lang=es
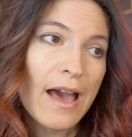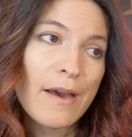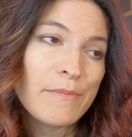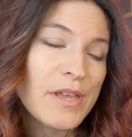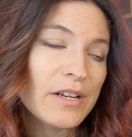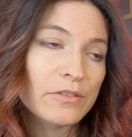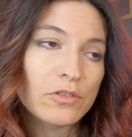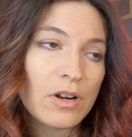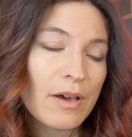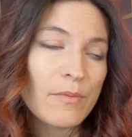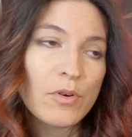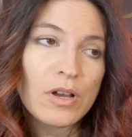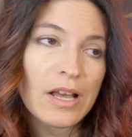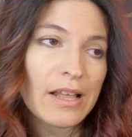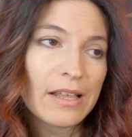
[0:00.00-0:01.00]
ha abierto la
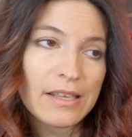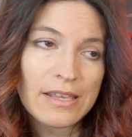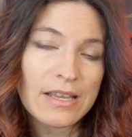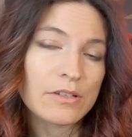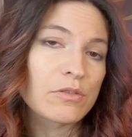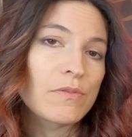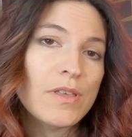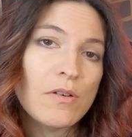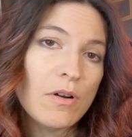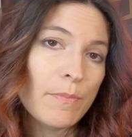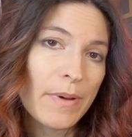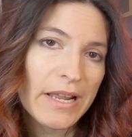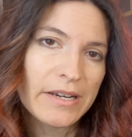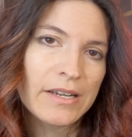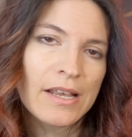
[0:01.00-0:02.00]
boca y ha subido
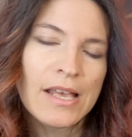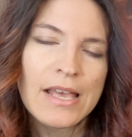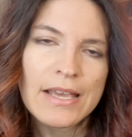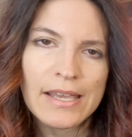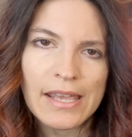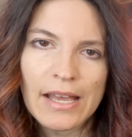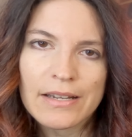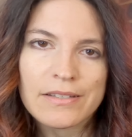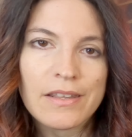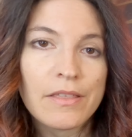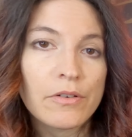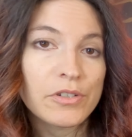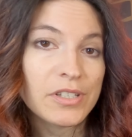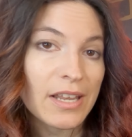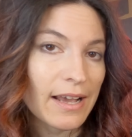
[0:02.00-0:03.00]
el pan, que ha
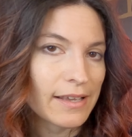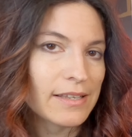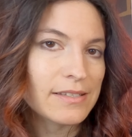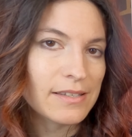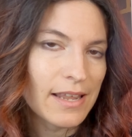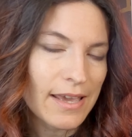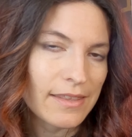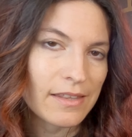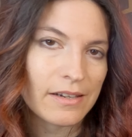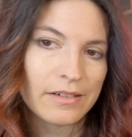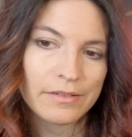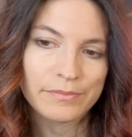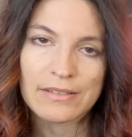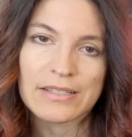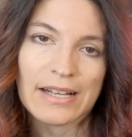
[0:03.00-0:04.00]
sido Zack Snyder.
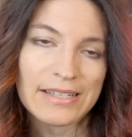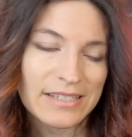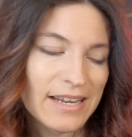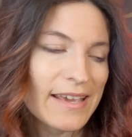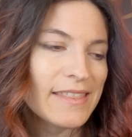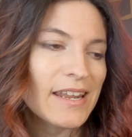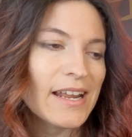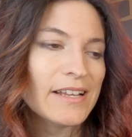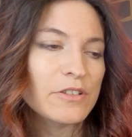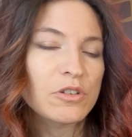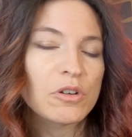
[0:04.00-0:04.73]
Zack Snyder ha